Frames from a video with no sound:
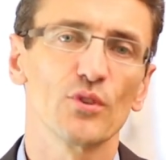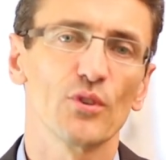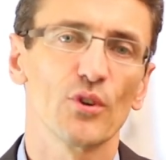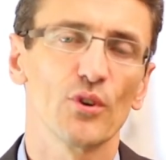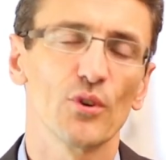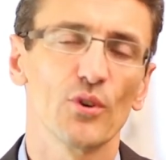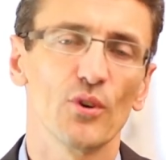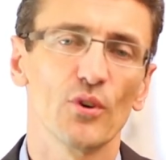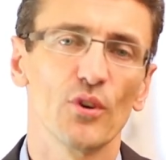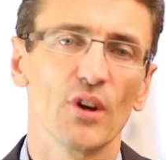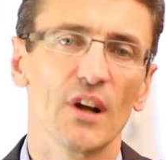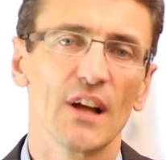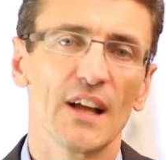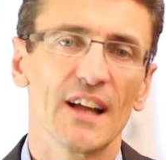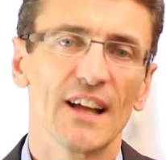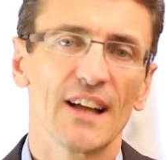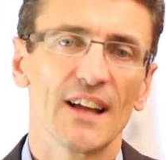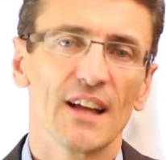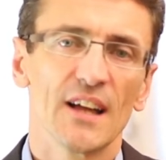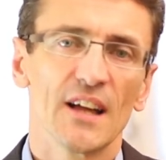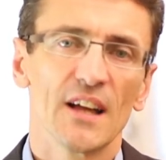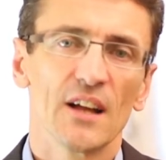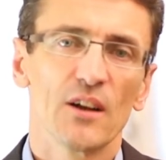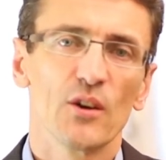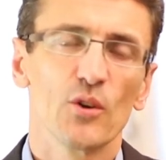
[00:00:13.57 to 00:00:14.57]
Euh,
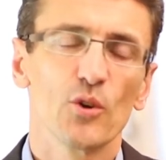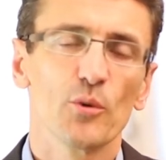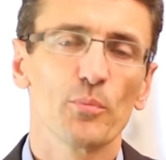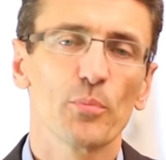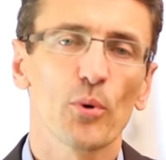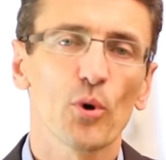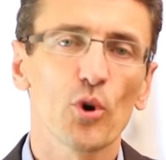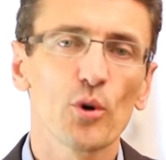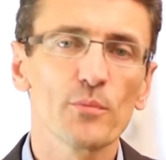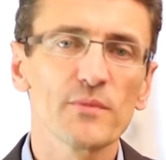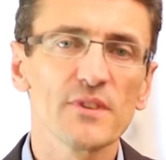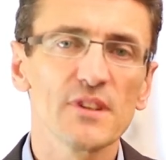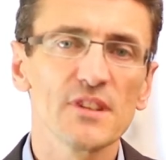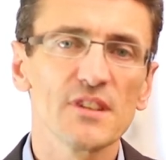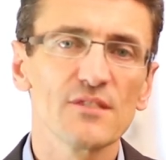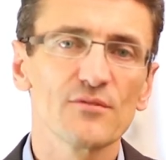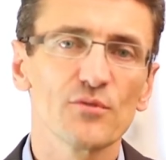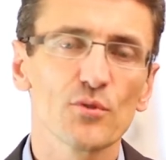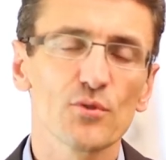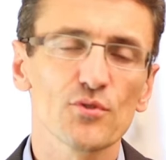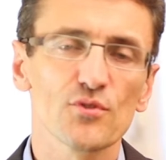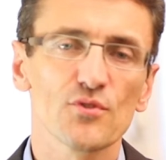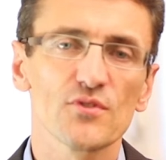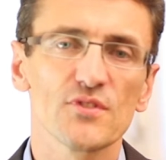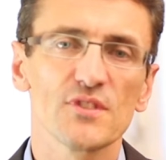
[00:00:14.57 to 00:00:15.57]
le premier
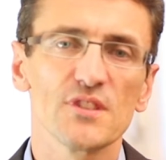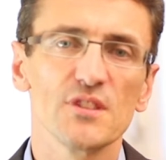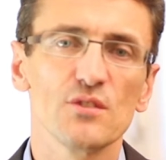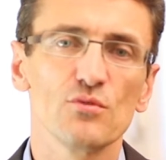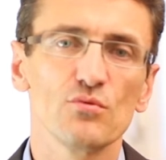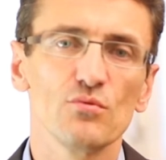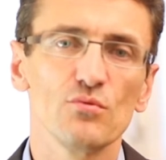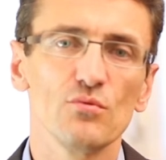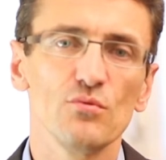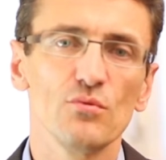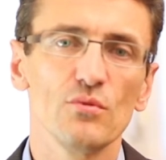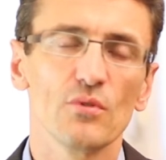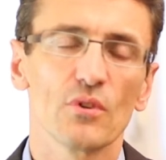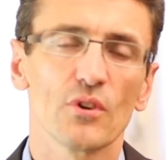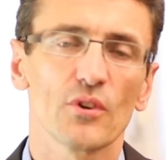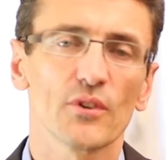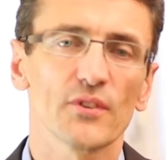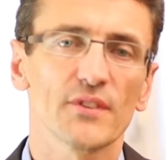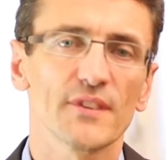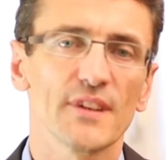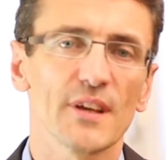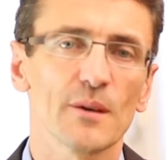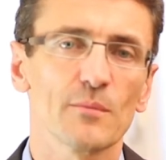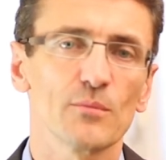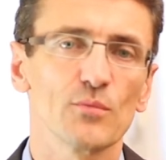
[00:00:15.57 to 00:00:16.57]
niveau se situe en
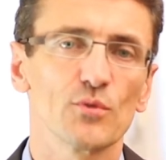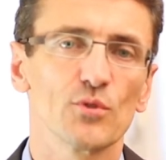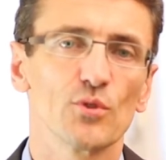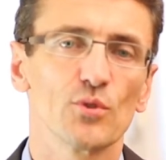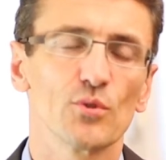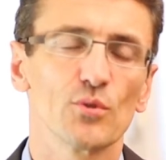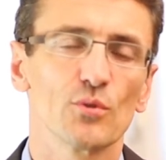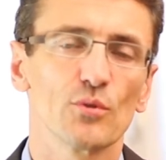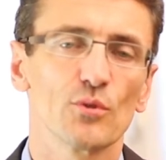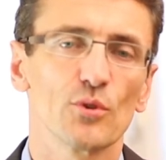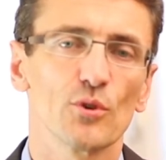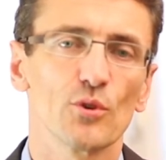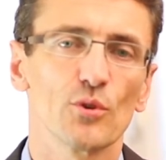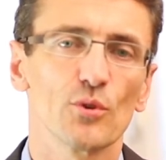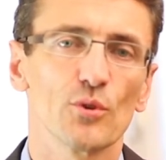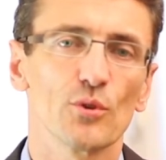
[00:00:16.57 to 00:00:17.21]
termes de